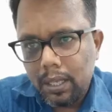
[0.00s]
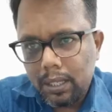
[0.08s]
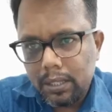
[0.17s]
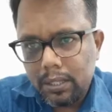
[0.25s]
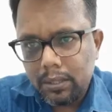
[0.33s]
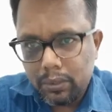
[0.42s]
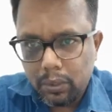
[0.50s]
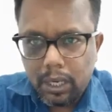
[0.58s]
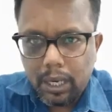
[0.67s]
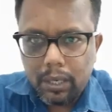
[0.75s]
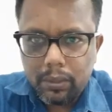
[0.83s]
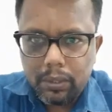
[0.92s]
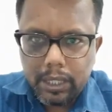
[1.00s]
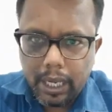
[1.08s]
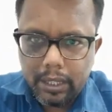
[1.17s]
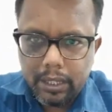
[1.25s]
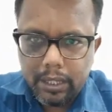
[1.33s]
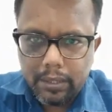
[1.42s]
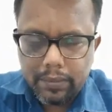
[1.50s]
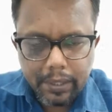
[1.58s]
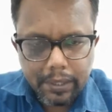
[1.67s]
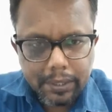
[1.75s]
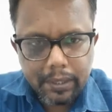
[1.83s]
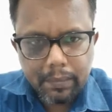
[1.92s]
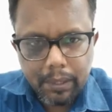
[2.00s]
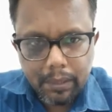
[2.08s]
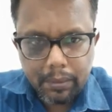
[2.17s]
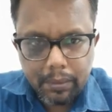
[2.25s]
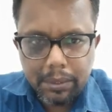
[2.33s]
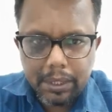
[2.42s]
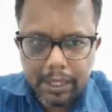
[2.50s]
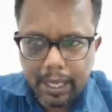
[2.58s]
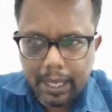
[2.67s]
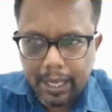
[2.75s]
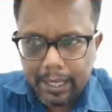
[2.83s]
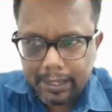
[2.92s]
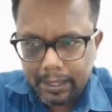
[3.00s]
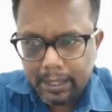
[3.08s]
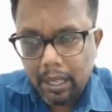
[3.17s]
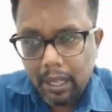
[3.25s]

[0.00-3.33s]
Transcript: इस जोनरा को चाइनीज़ फिक्शन में ओशिया यानी